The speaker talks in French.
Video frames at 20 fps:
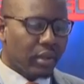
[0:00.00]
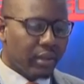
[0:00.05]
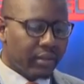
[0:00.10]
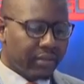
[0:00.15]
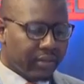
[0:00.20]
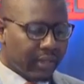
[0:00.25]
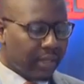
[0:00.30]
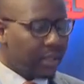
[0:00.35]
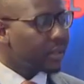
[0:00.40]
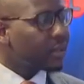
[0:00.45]

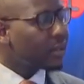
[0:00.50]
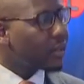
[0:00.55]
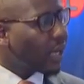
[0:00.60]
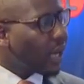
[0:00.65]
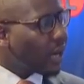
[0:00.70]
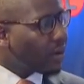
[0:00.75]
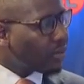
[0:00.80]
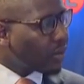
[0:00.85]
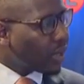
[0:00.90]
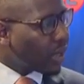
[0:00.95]
pour en fait
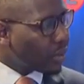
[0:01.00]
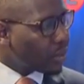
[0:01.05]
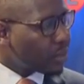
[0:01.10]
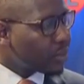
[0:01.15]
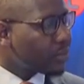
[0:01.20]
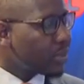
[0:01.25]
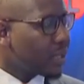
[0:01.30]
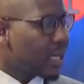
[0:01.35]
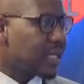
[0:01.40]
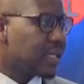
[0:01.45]

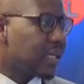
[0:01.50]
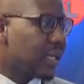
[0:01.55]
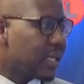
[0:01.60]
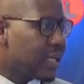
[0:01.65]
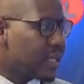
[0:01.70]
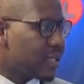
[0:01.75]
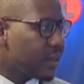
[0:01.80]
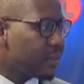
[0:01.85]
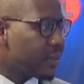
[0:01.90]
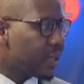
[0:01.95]
avoir une
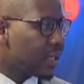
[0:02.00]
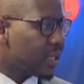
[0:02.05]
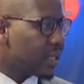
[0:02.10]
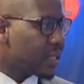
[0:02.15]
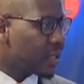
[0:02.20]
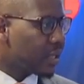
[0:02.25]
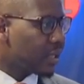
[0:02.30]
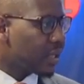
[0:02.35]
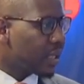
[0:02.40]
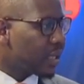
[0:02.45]
place à
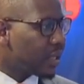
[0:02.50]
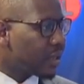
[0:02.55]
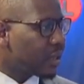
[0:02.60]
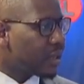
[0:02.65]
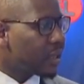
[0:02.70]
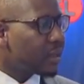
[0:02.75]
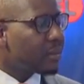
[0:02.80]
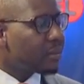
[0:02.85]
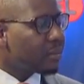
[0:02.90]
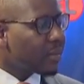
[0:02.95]
l'Assemblée
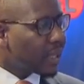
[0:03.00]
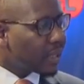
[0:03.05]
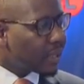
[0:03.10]
nationale. Mais un